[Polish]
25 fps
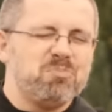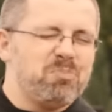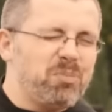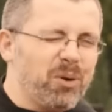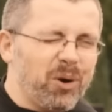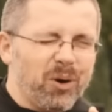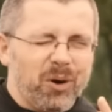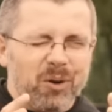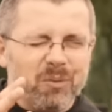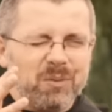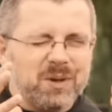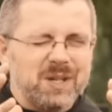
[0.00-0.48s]

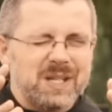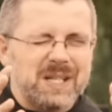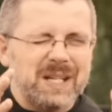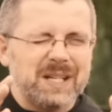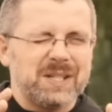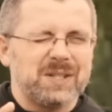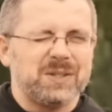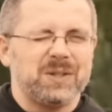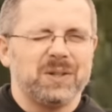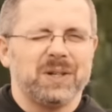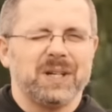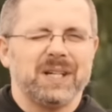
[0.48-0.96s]

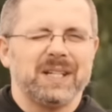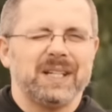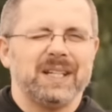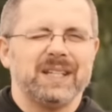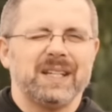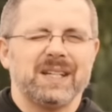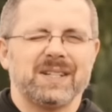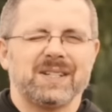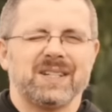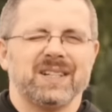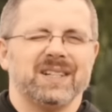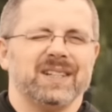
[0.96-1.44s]
pomyśleć trochę na
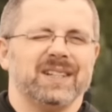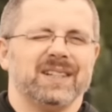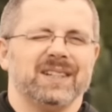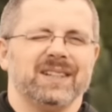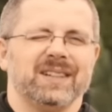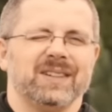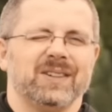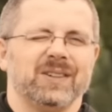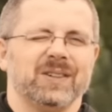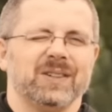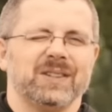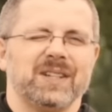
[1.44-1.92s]

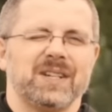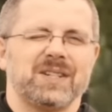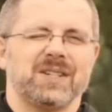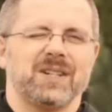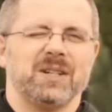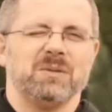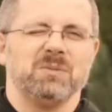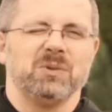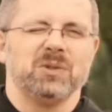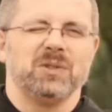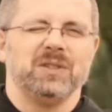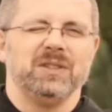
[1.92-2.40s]
naszej, o
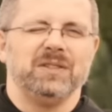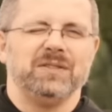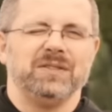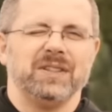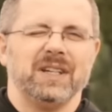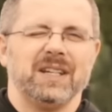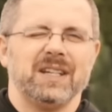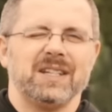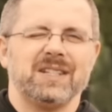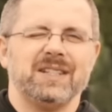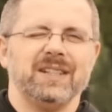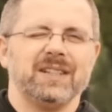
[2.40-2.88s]
naszej
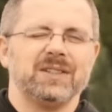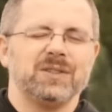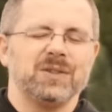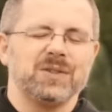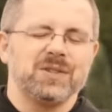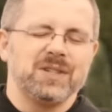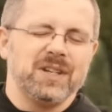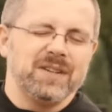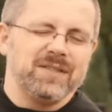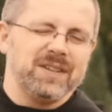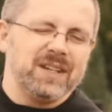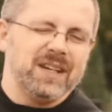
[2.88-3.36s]
modlitwie. Jeśli
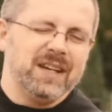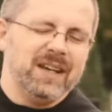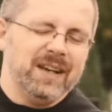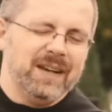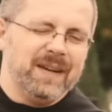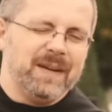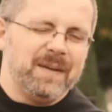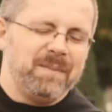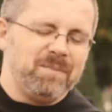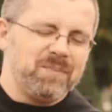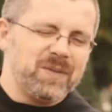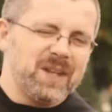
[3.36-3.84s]
ktoś nie wie,
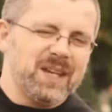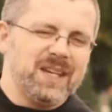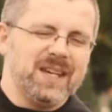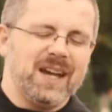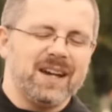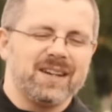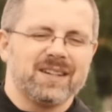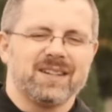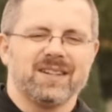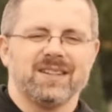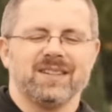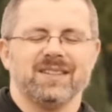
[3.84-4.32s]

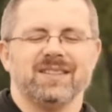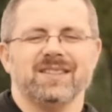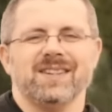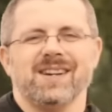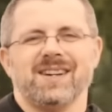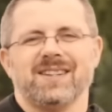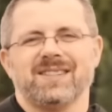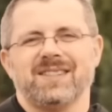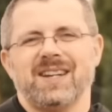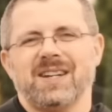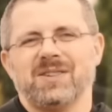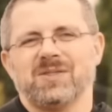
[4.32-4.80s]
jak,
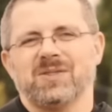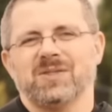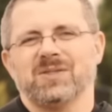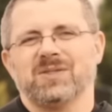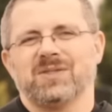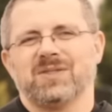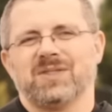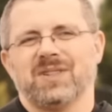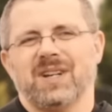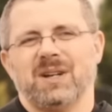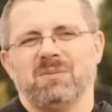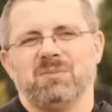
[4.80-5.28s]
jak
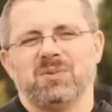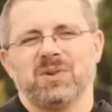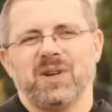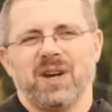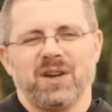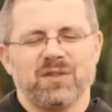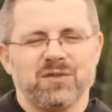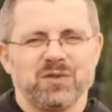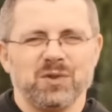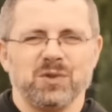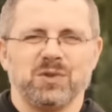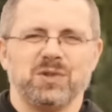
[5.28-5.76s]
zacząć albo
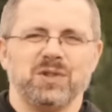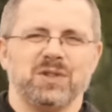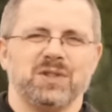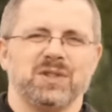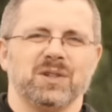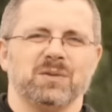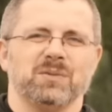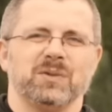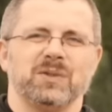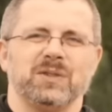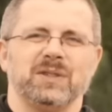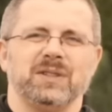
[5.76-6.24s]
jak
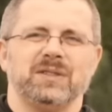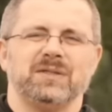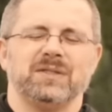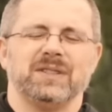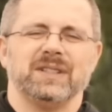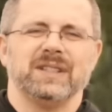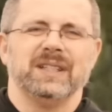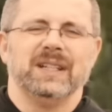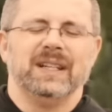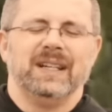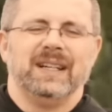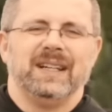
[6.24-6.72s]
wrócić do
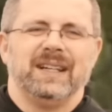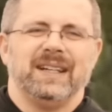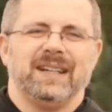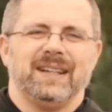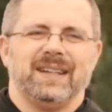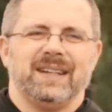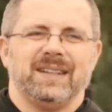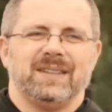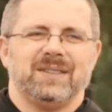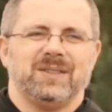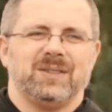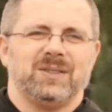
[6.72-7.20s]
modlitwy,
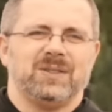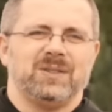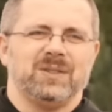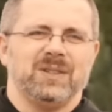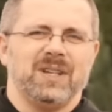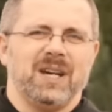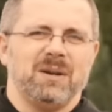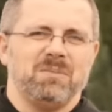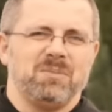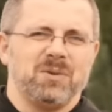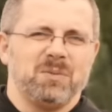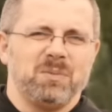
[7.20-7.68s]
e,
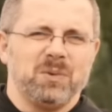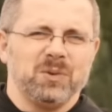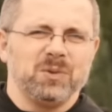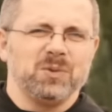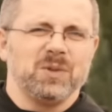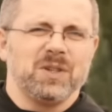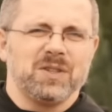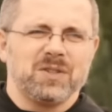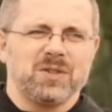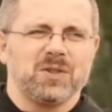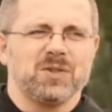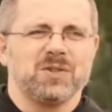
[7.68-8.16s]
to ja
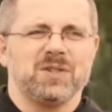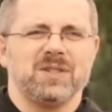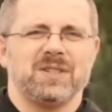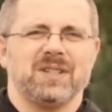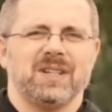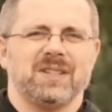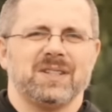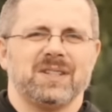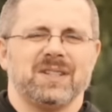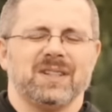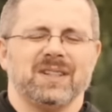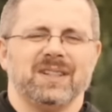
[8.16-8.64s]
proponuję
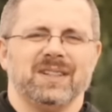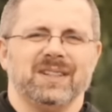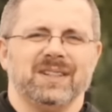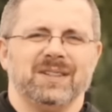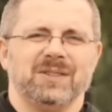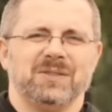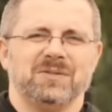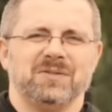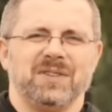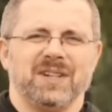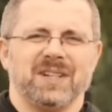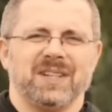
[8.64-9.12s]
skorzystać z
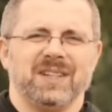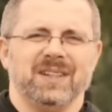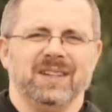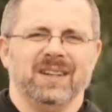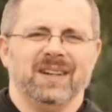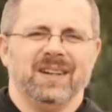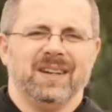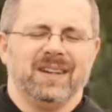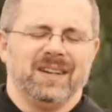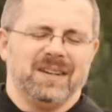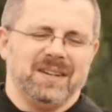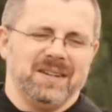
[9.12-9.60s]
tej uwagi
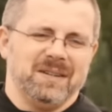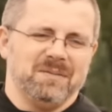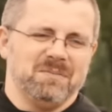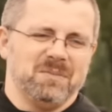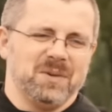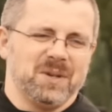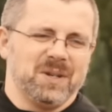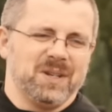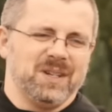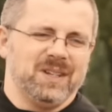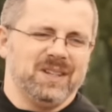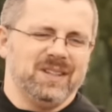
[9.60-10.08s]
e,
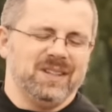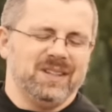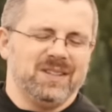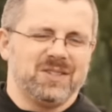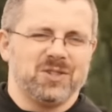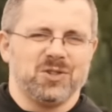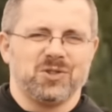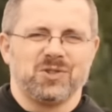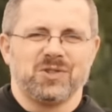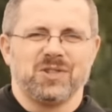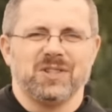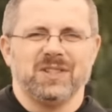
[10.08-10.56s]
mojej
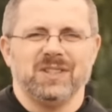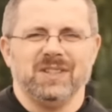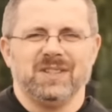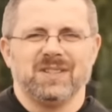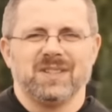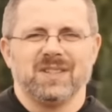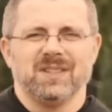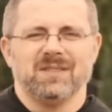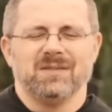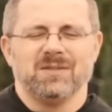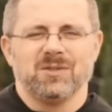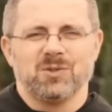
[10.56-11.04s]

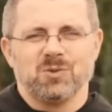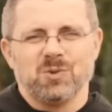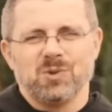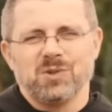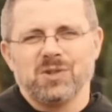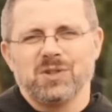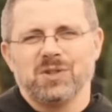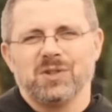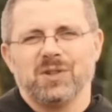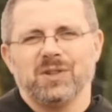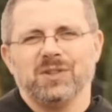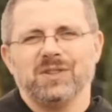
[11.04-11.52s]
siostrzenicy.
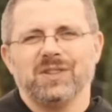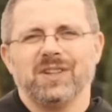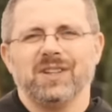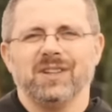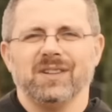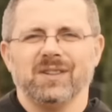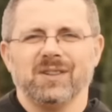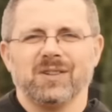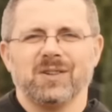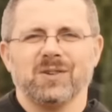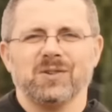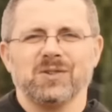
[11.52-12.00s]
Złożyć
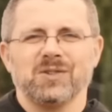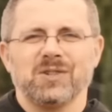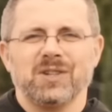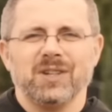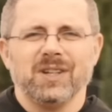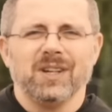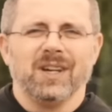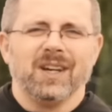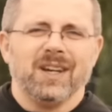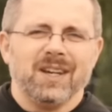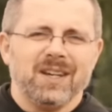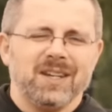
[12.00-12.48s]
rączki,
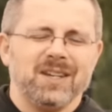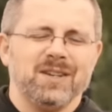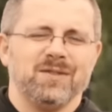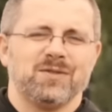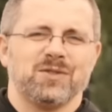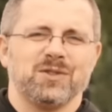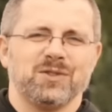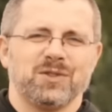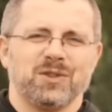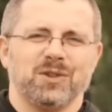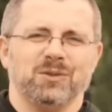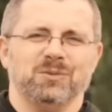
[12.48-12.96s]
rączki i
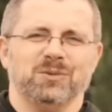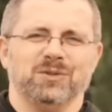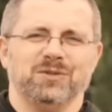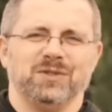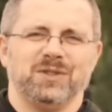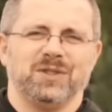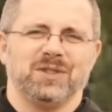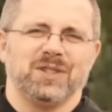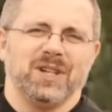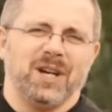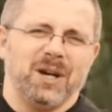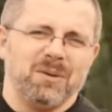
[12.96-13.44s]
wszystko
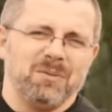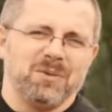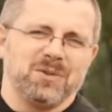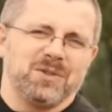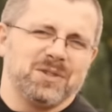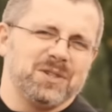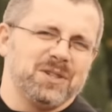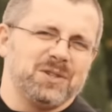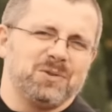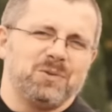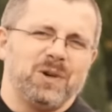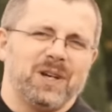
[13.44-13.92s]
mówić. A
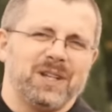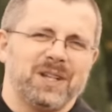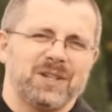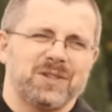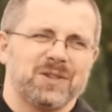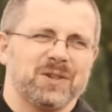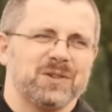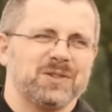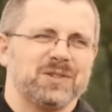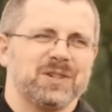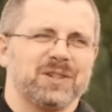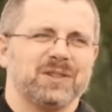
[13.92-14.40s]
może nie
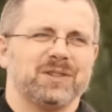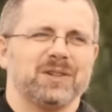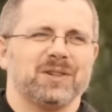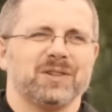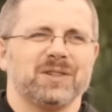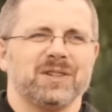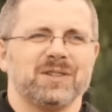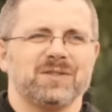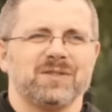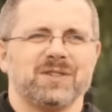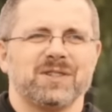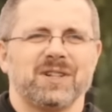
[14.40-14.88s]
składać rączek,
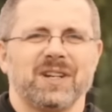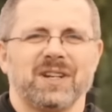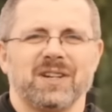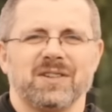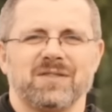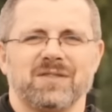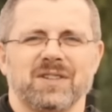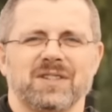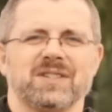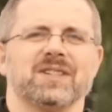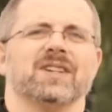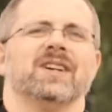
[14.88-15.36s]
tylko
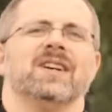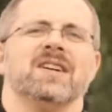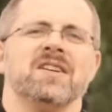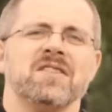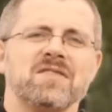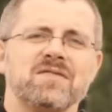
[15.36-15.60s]
najzwyczajniej w świecie.